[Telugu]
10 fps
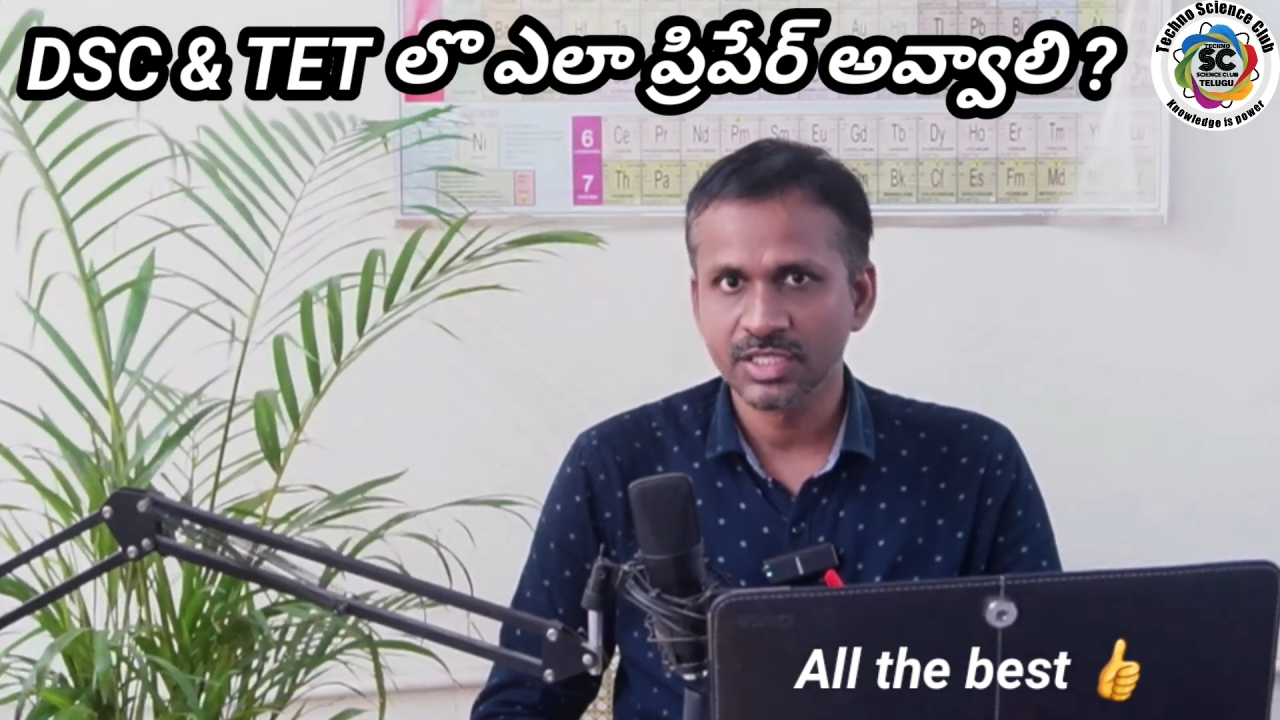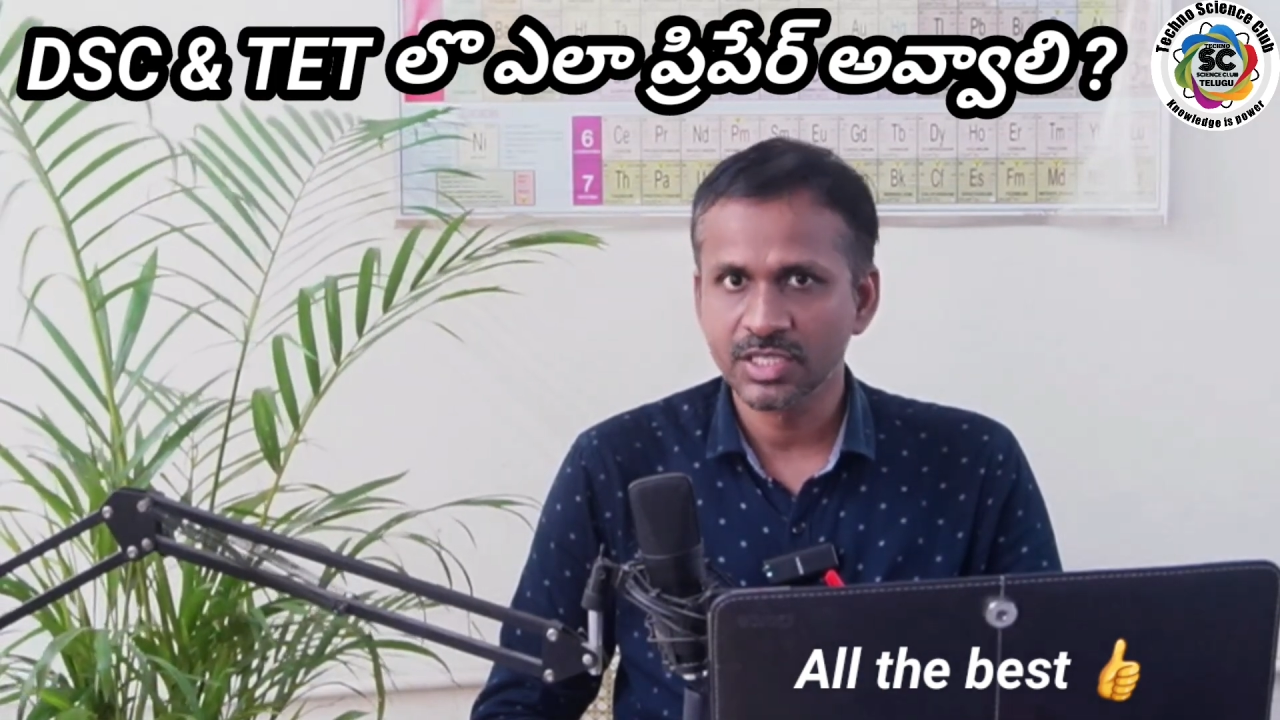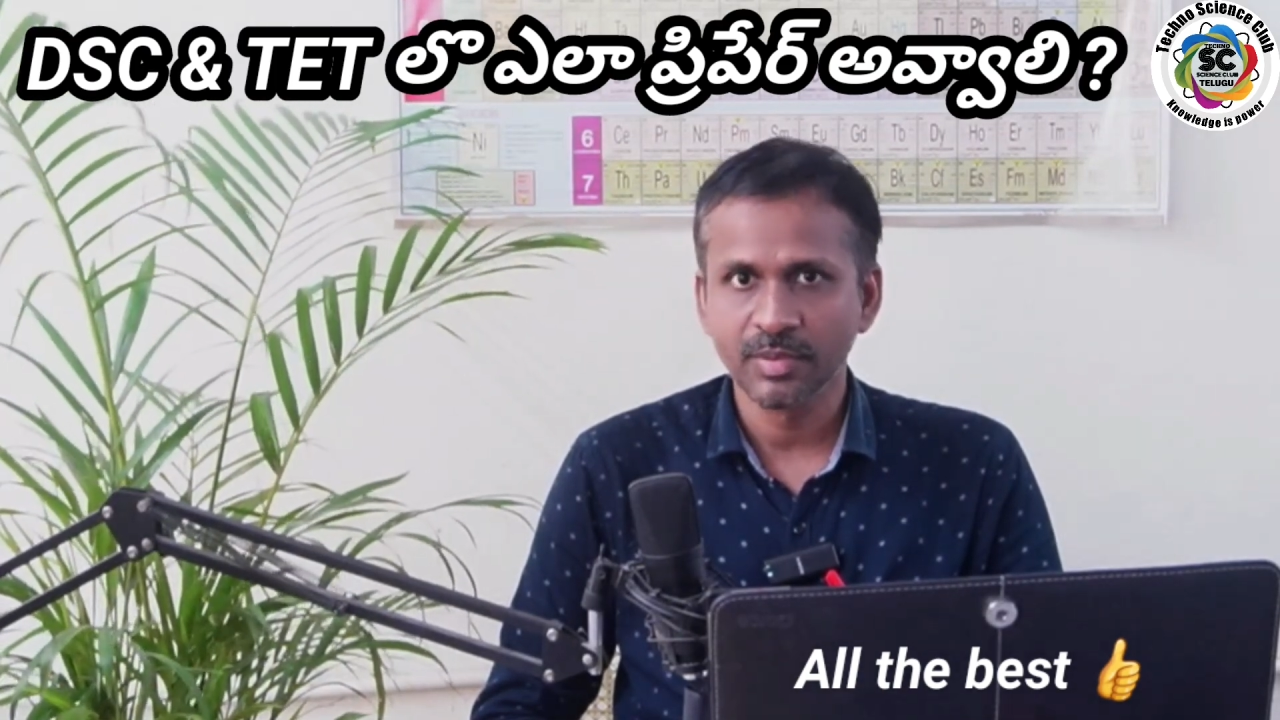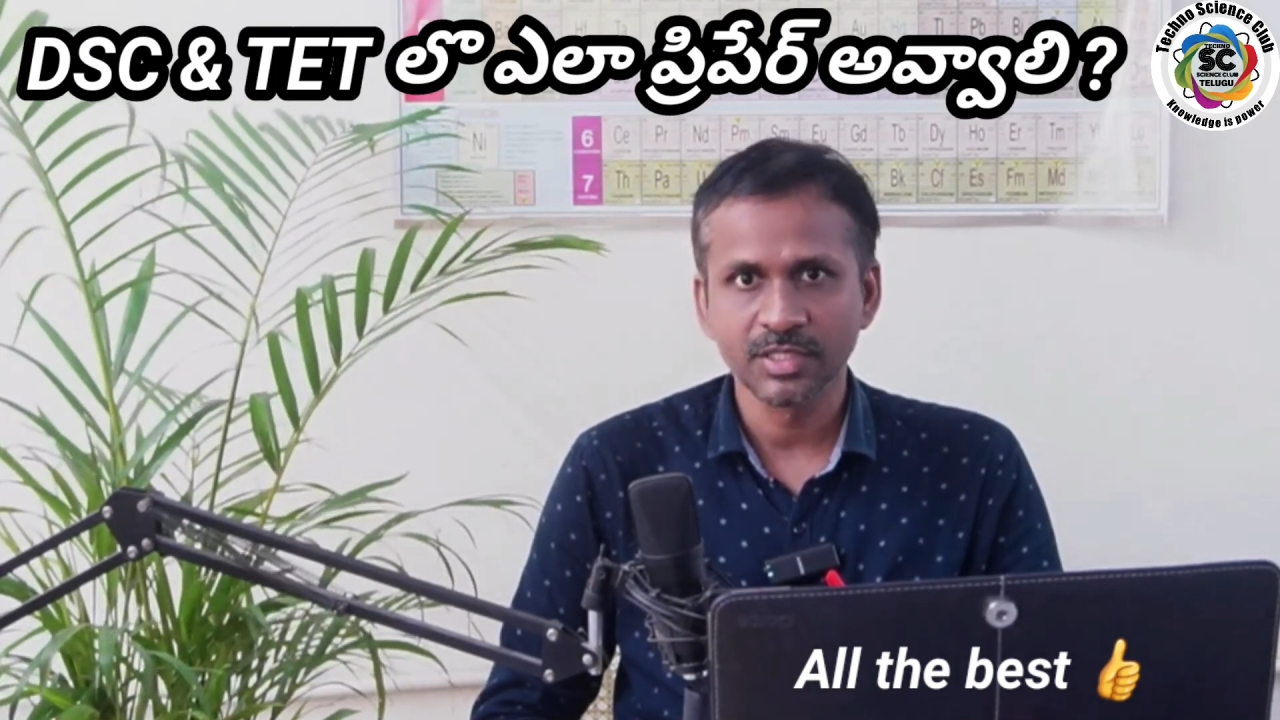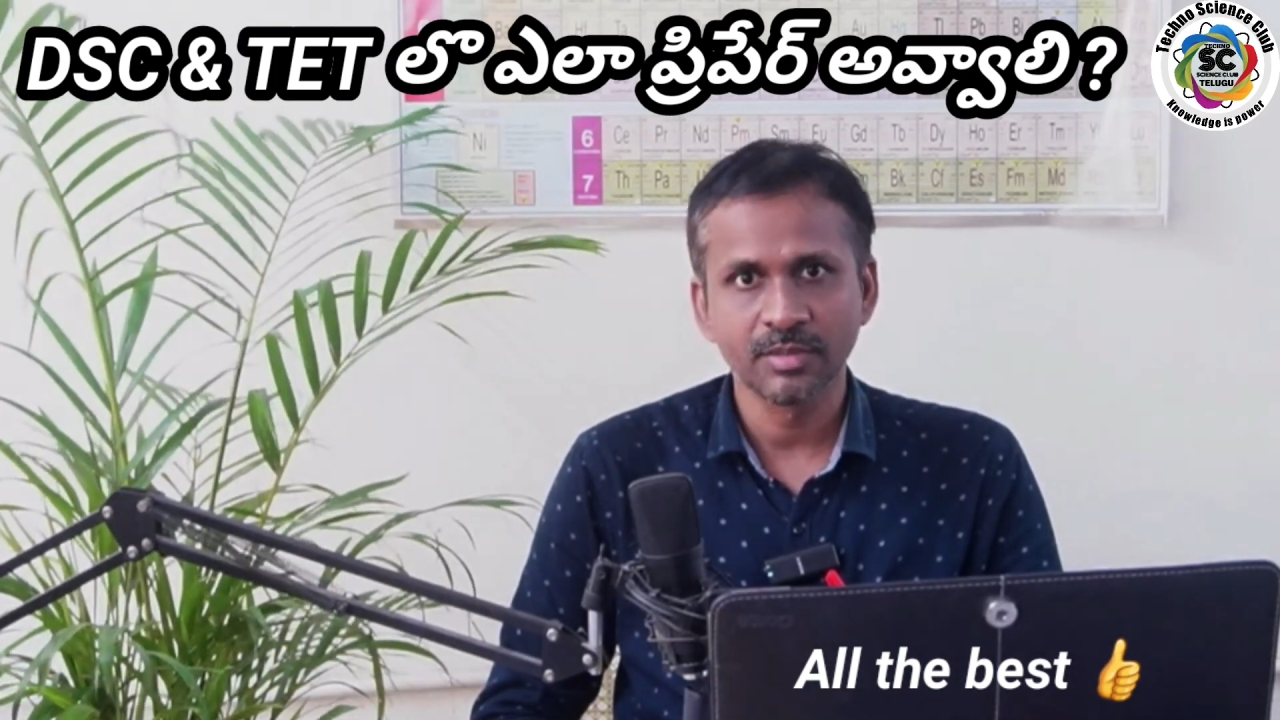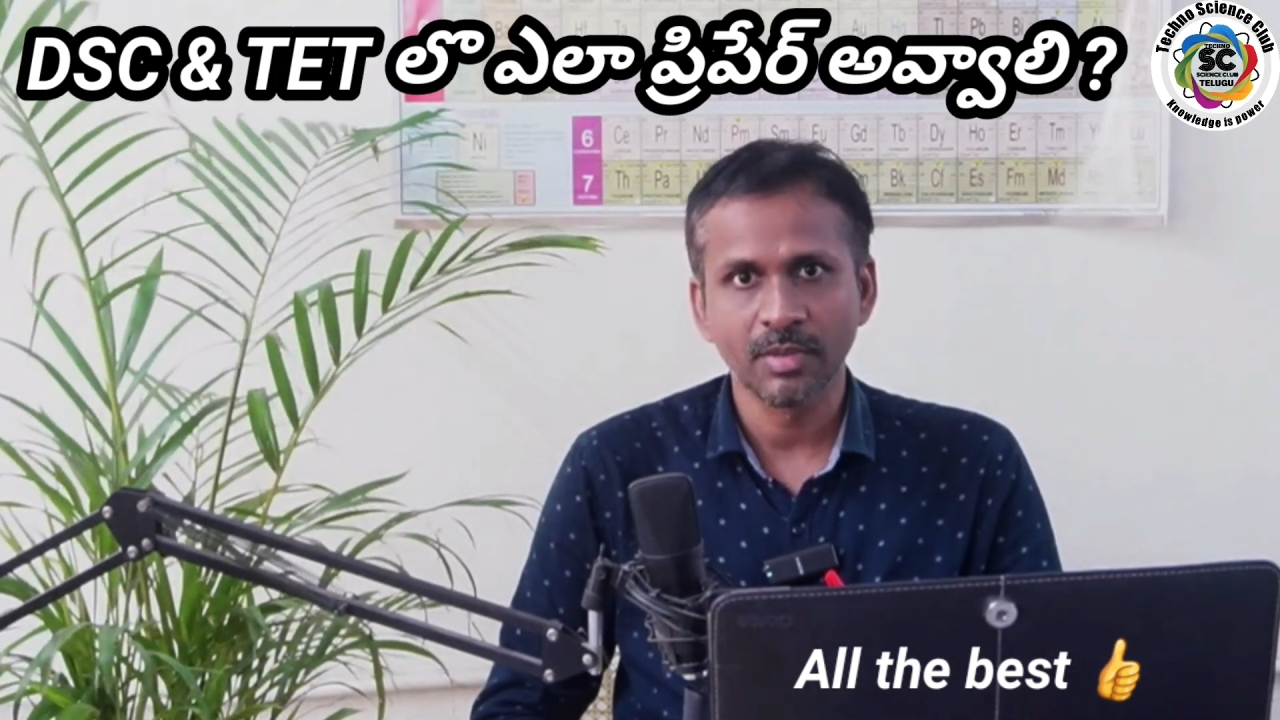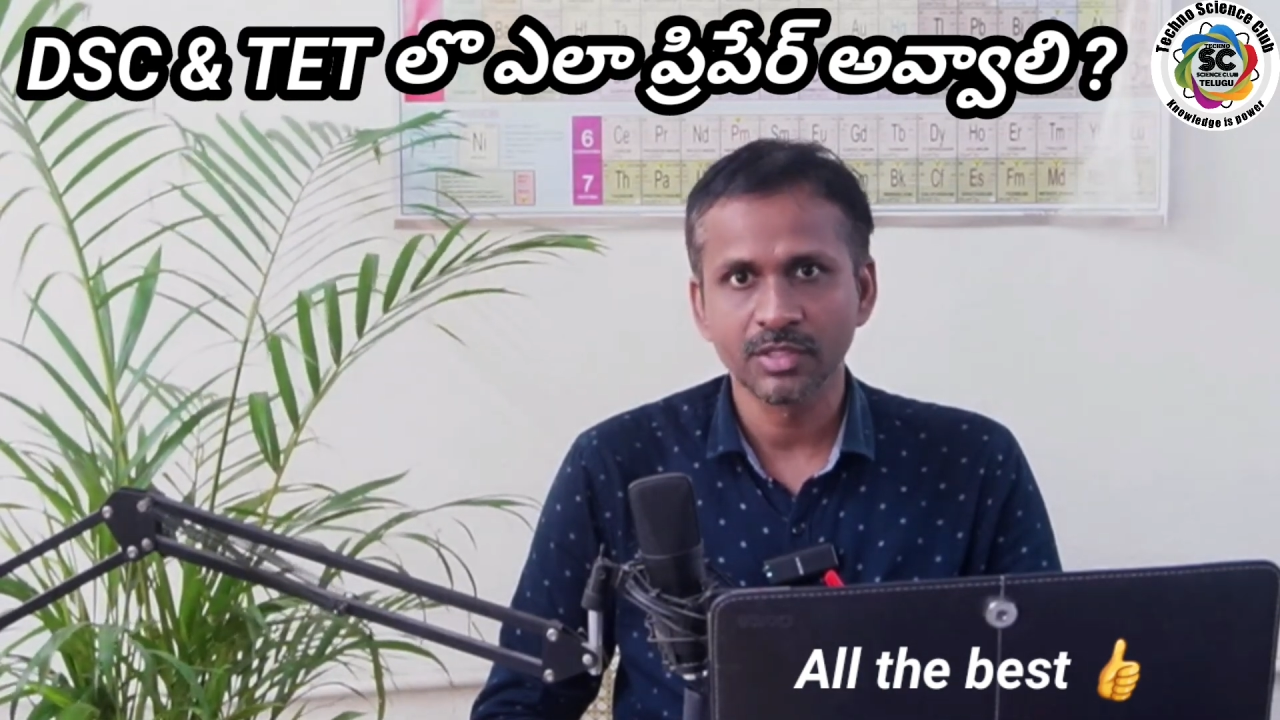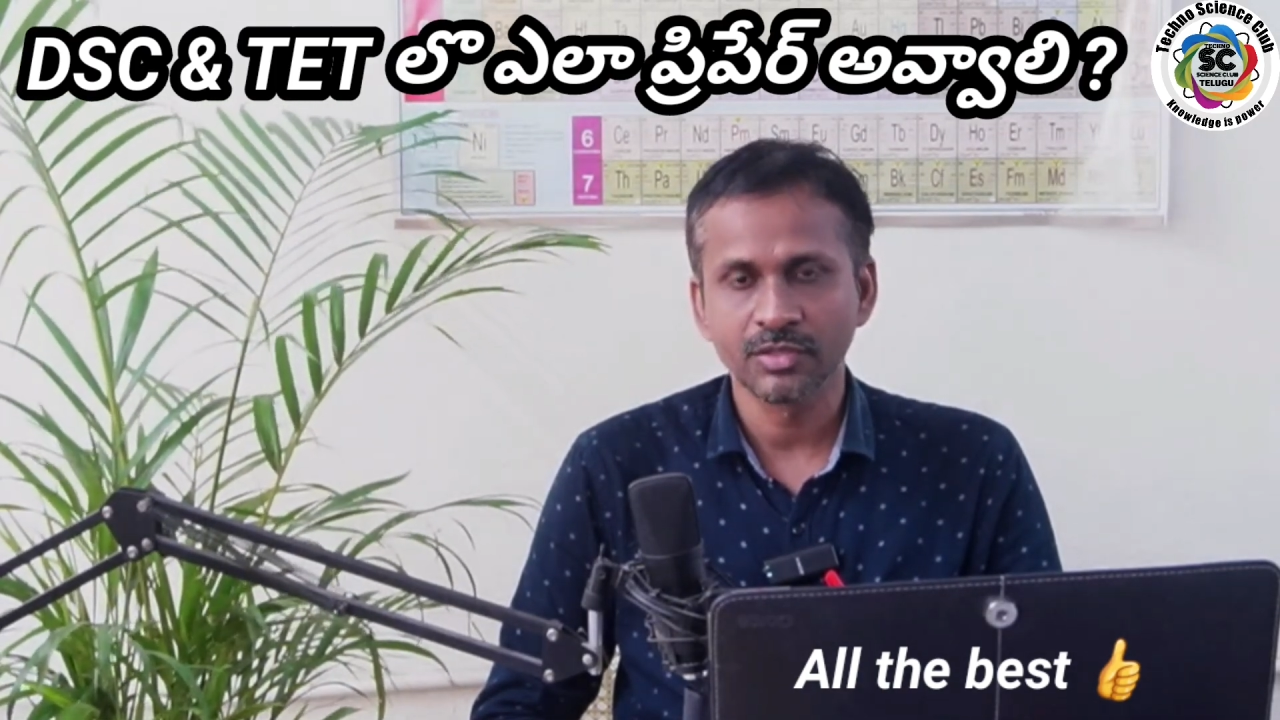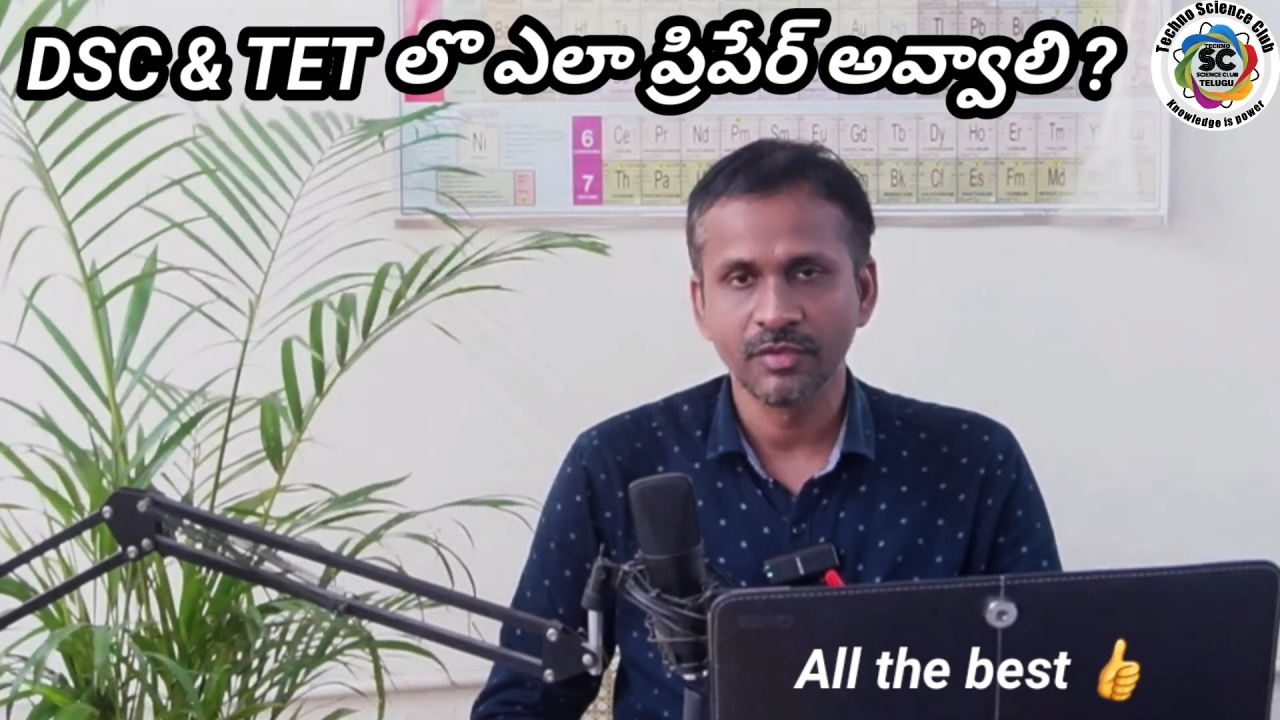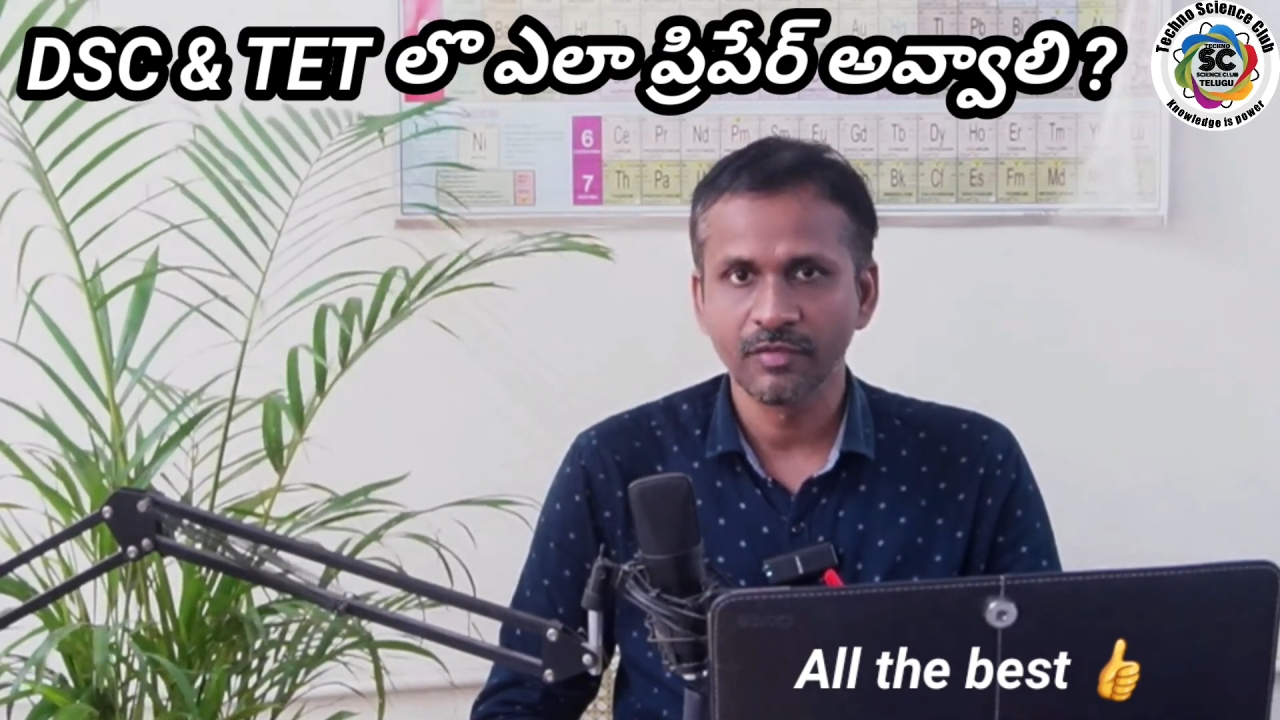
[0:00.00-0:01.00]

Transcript: సిక్స్టీ పర్సెంట్ మార్క్స్తో